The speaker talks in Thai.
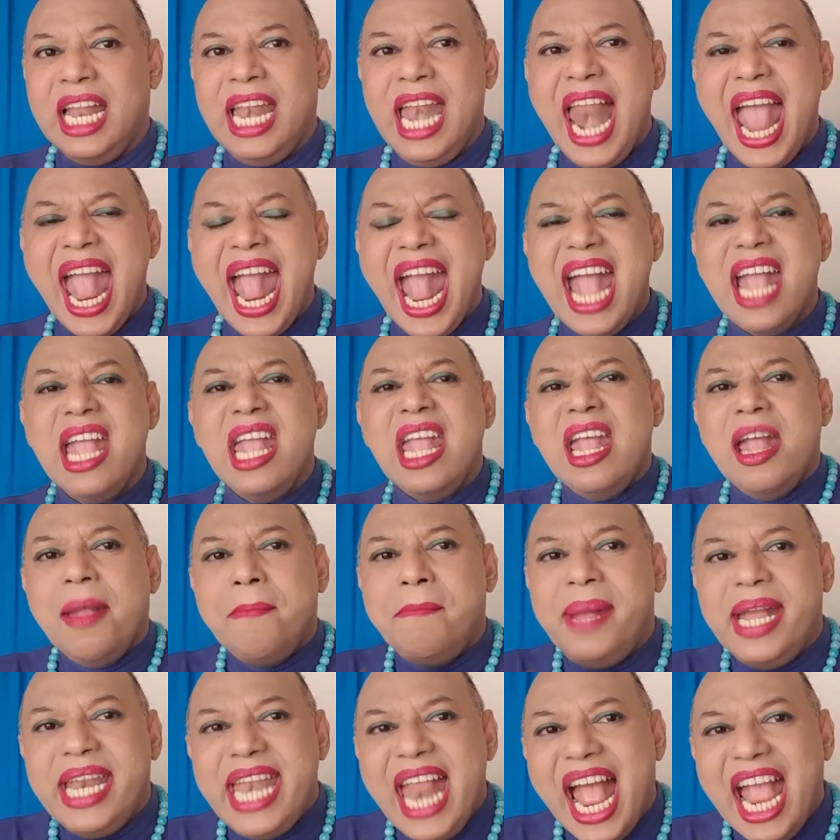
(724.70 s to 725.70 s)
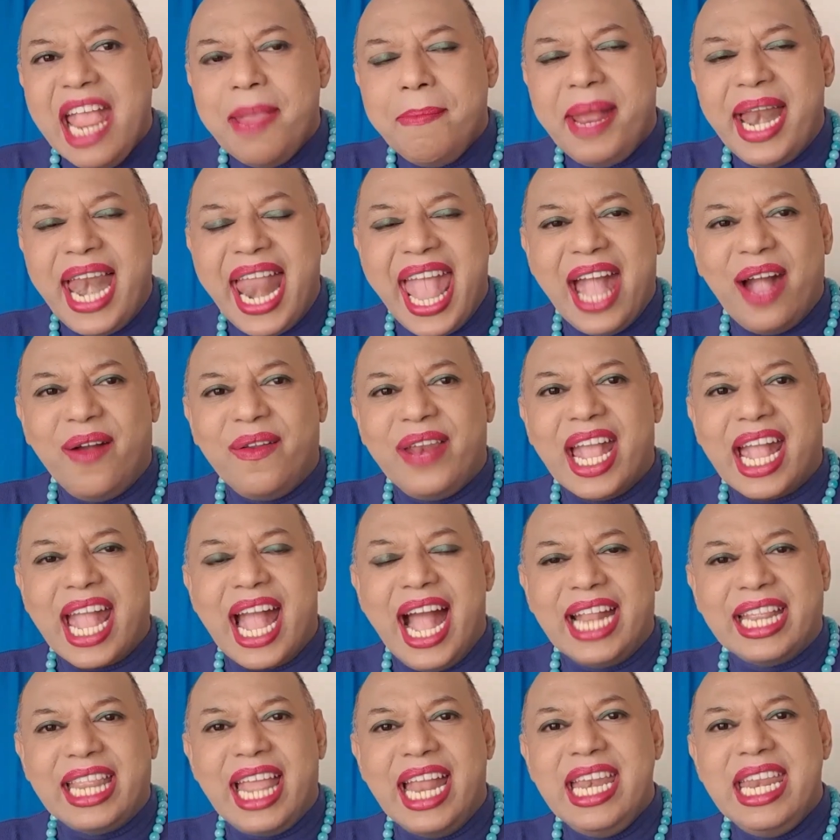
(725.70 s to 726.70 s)
และเมื่อได้มาแล้วนะ
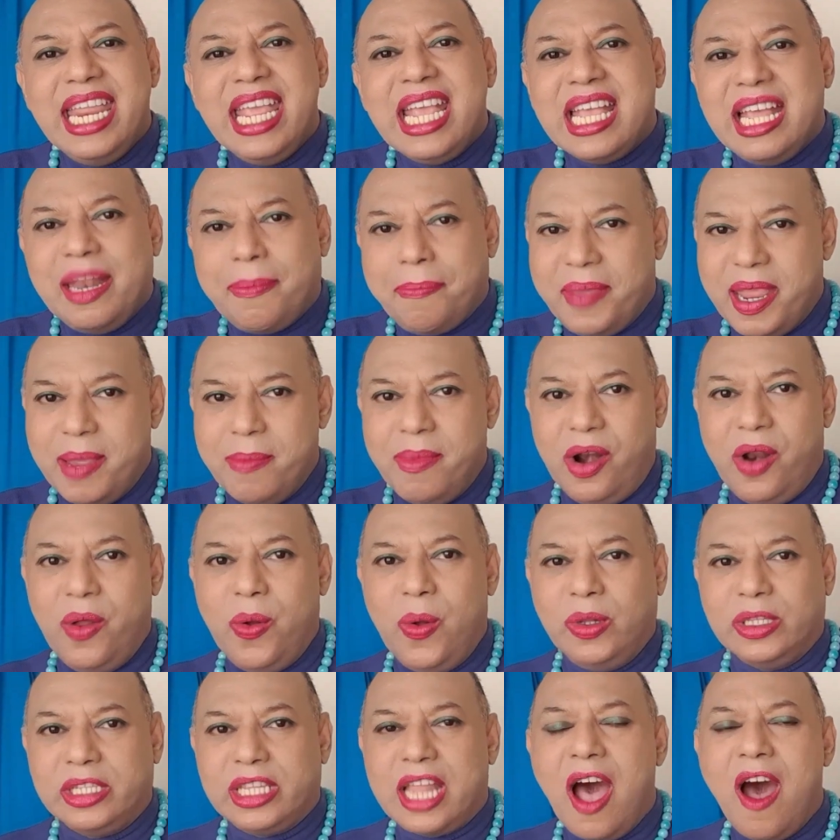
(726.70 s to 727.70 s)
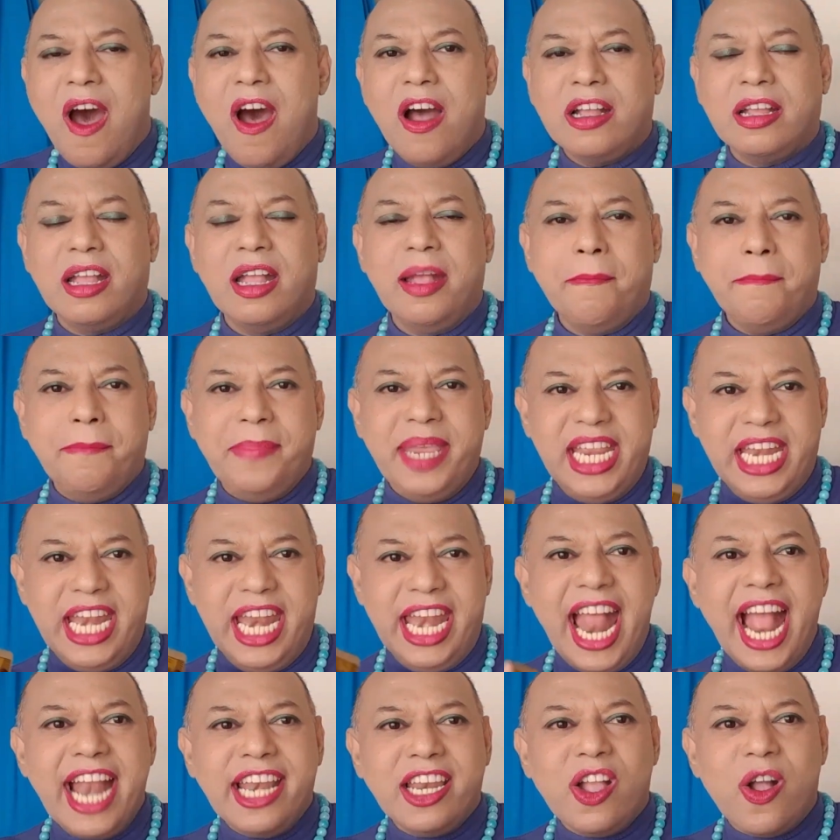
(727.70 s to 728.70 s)
คะท่านที่เกิดปีมะโรงต้องมีใน
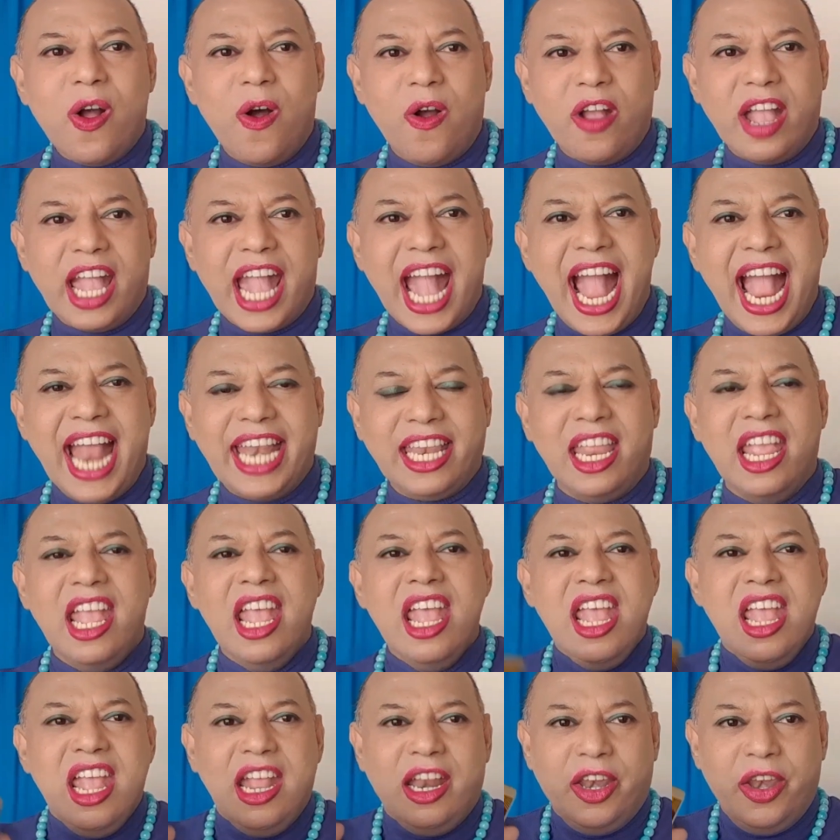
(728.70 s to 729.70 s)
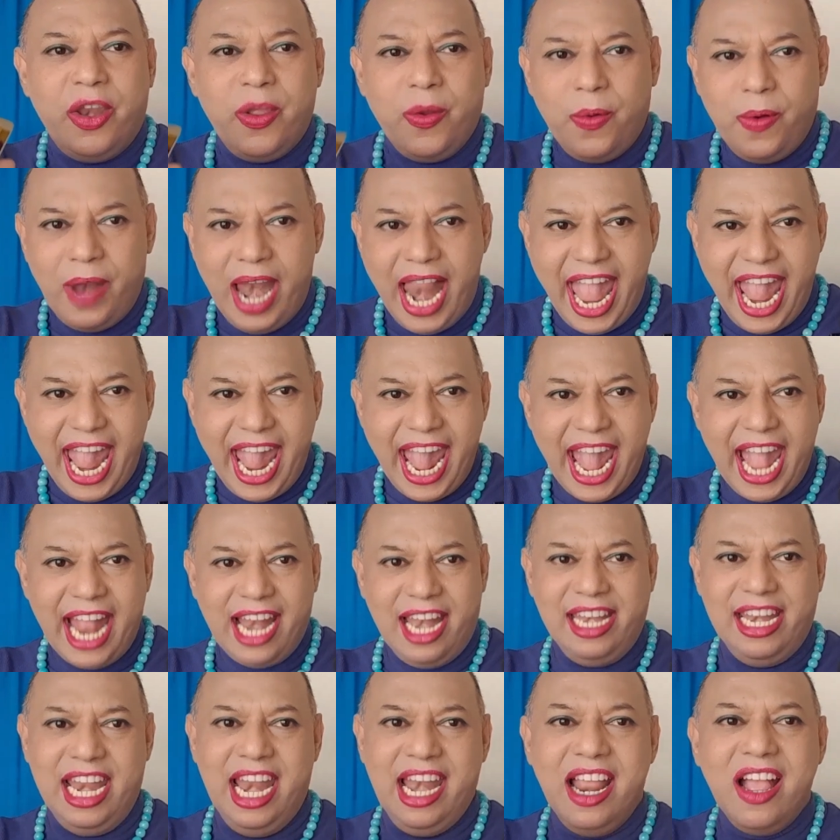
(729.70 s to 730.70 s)
ด้านของการดูแล
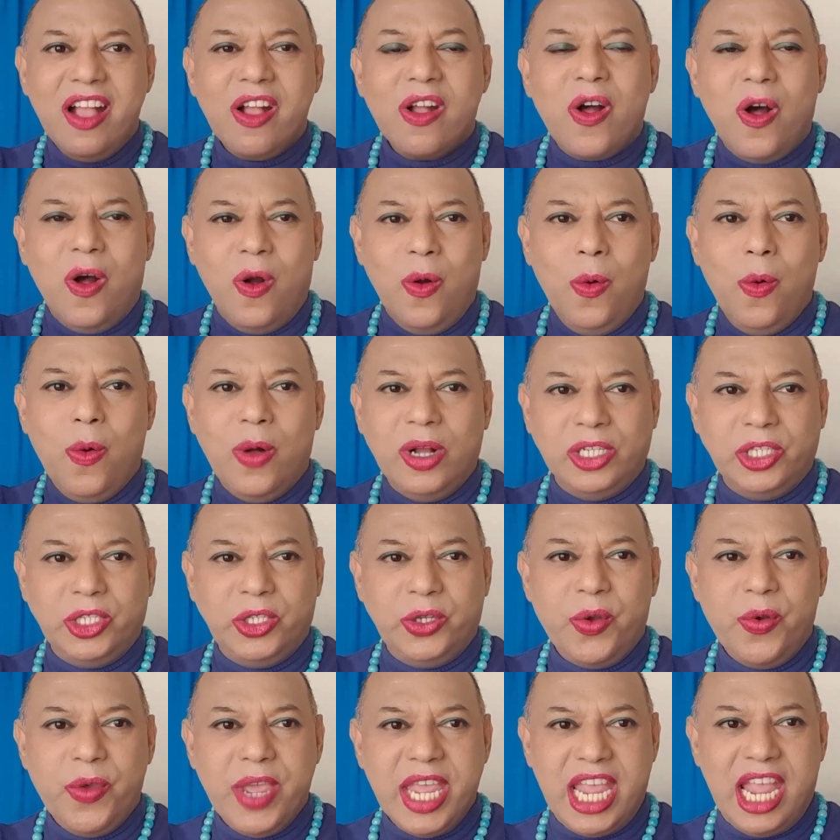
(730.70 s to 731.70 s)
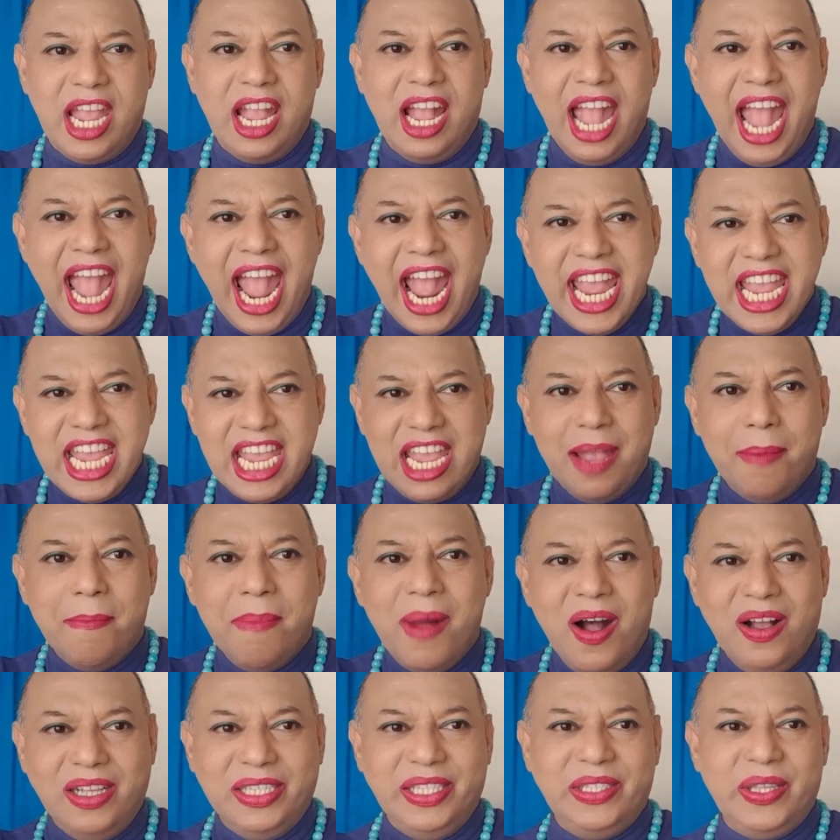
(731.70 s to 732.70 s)
ในเรื่องของห่วงจุ้ยให้เห
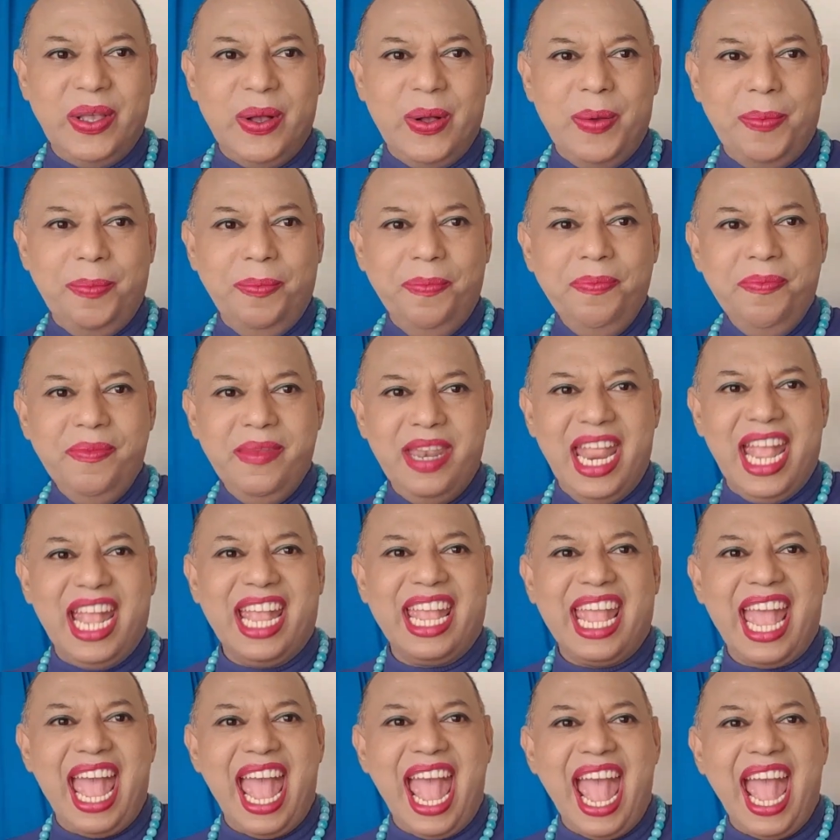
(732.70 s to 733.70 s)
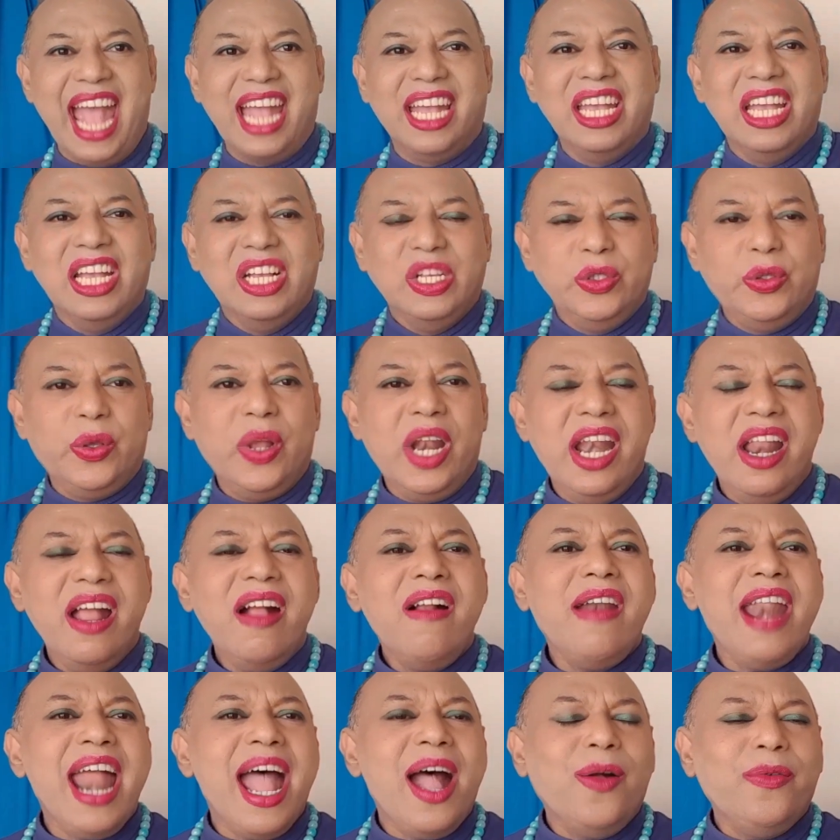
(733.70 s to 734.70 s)
มาะสมนะคะส่วนเรื่อ
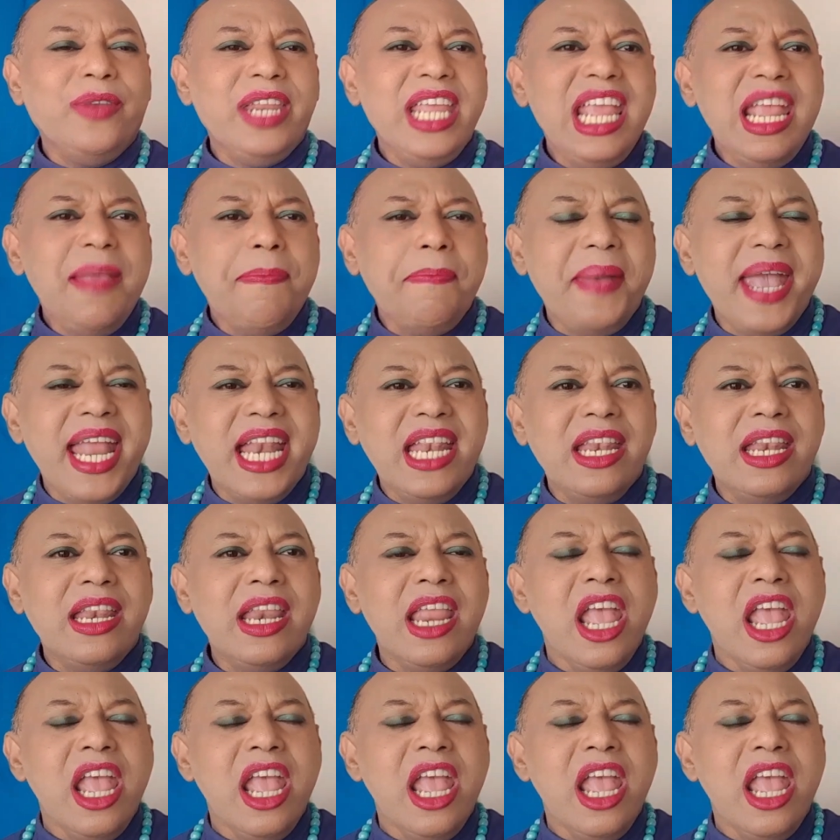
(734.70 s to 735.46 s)
งราวที่เป็น